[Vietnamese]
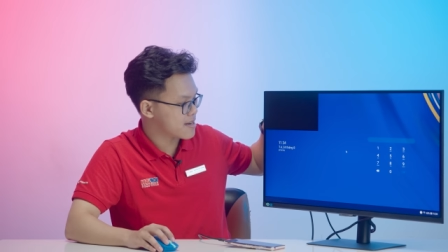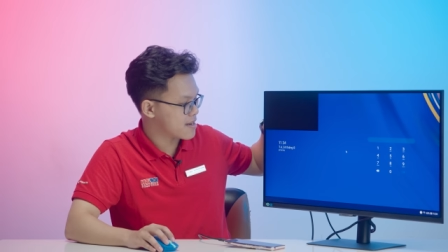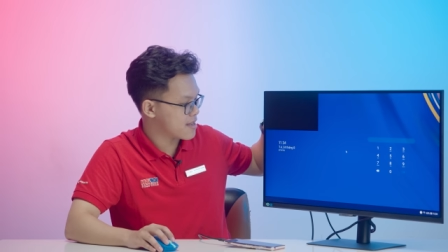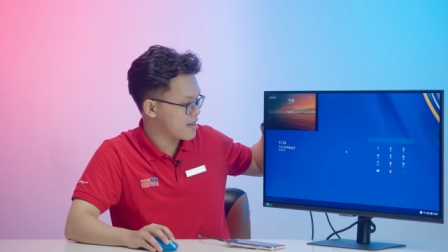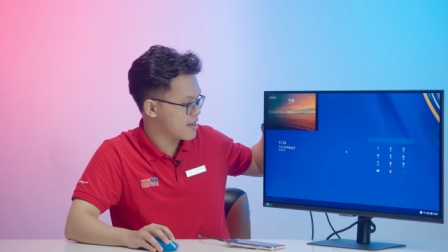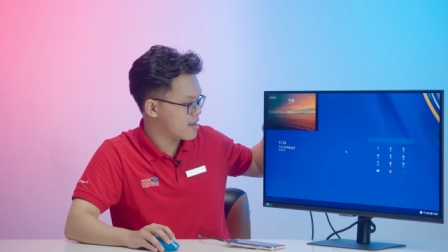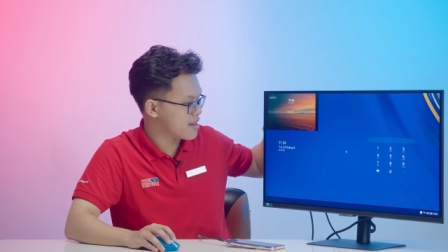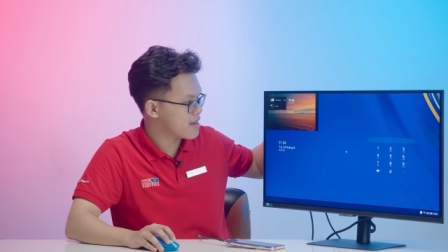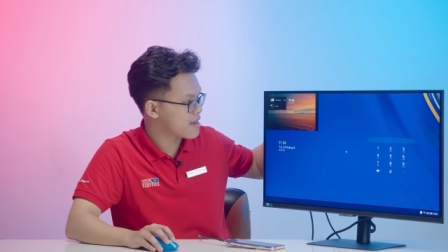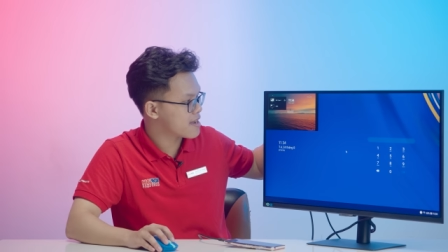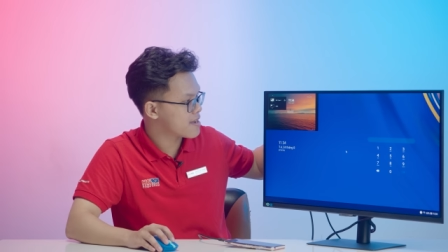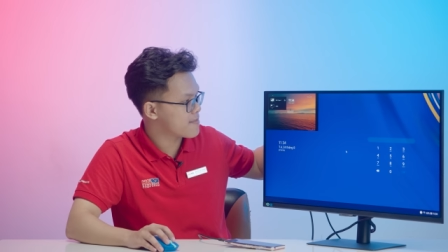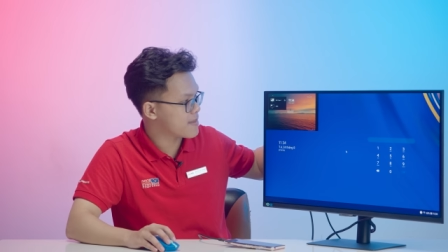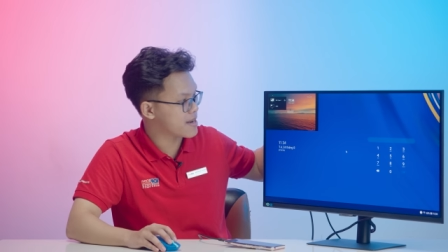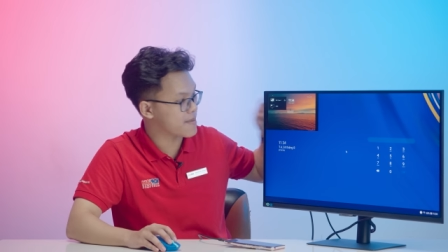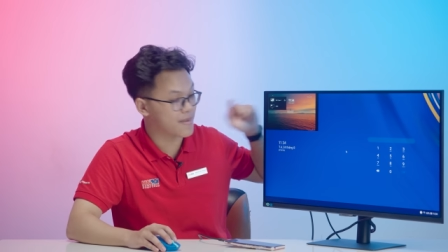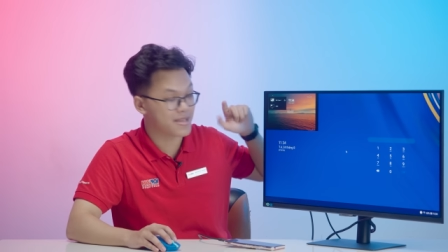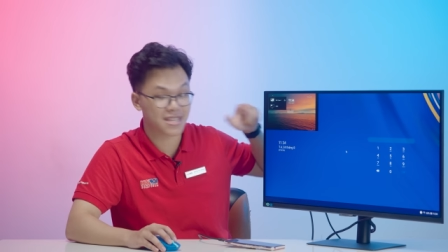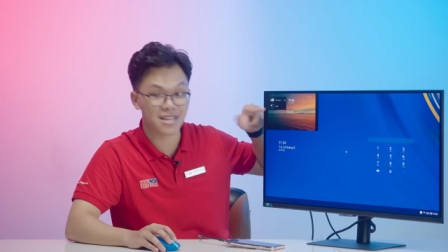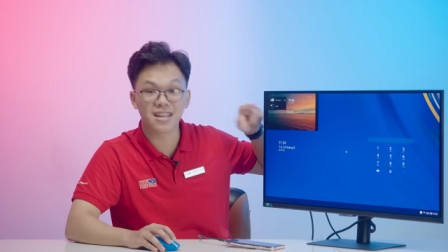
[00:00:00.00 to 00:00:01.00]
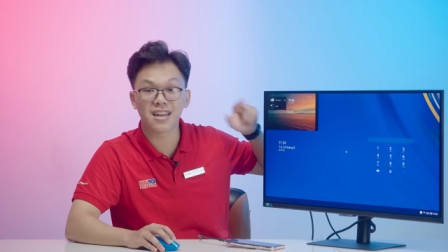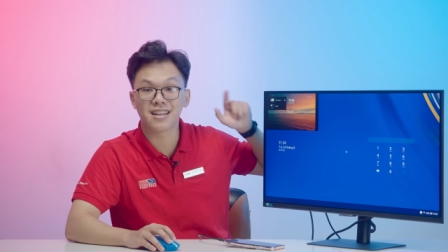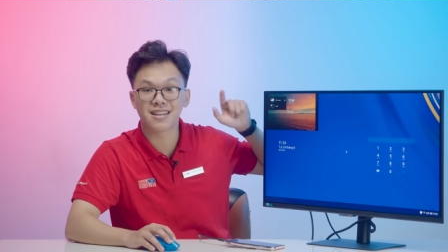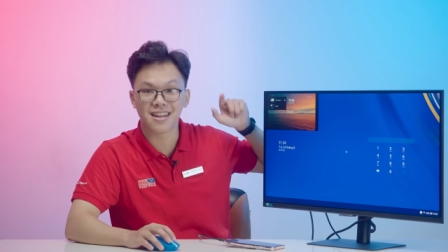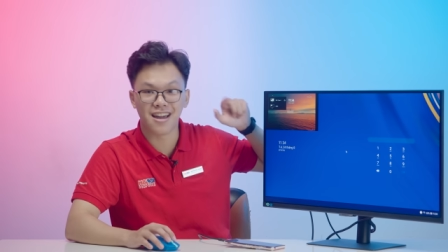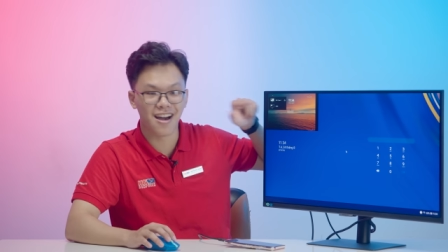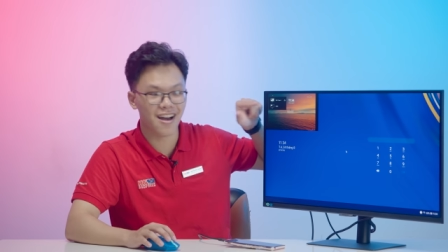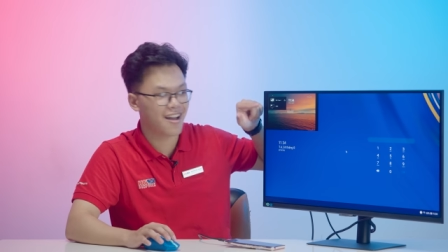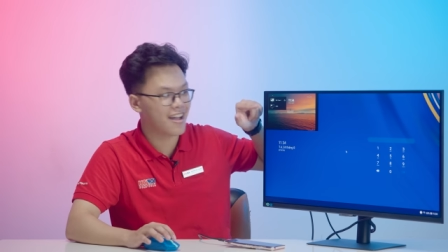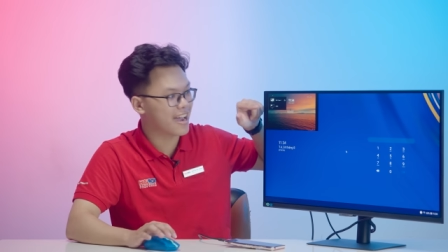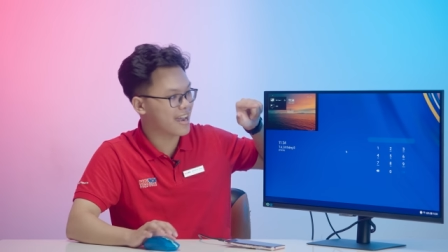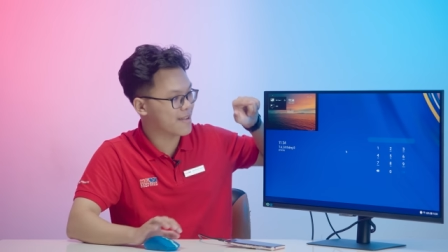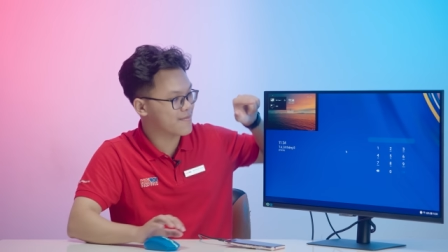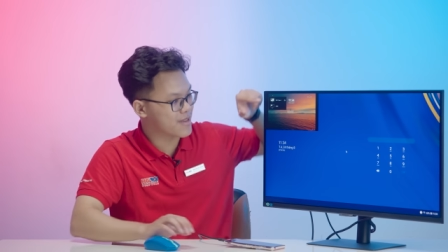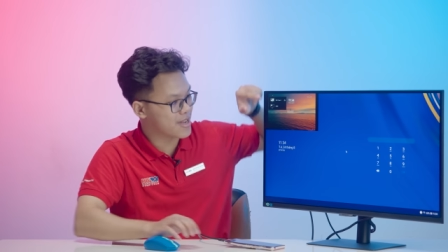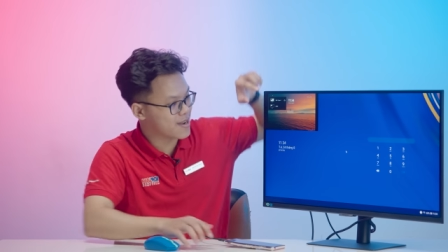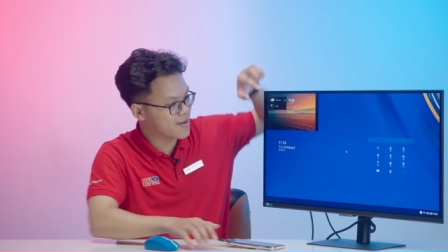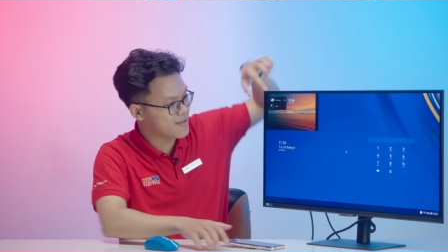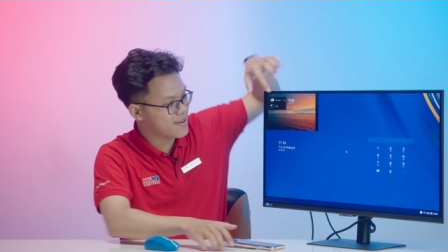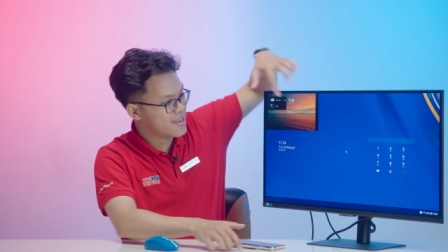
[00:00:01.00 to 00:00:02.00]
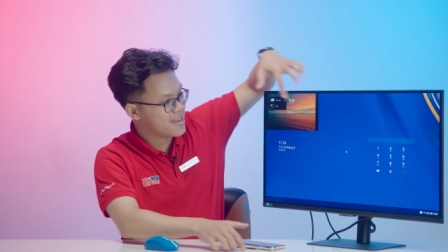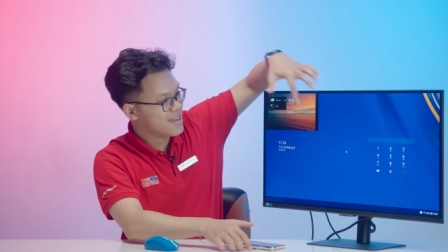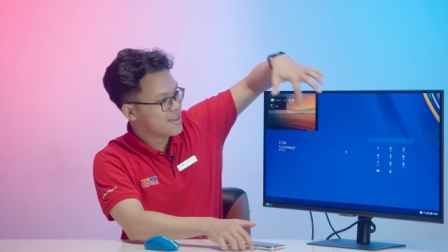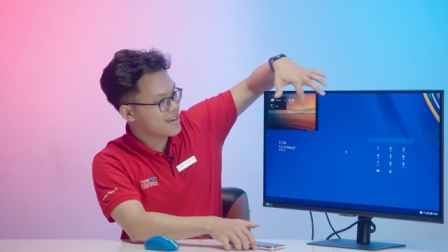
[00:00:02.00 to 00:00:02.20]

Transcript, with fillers: Đấy, màn hình máy tính này. Đó, anh em thấy không?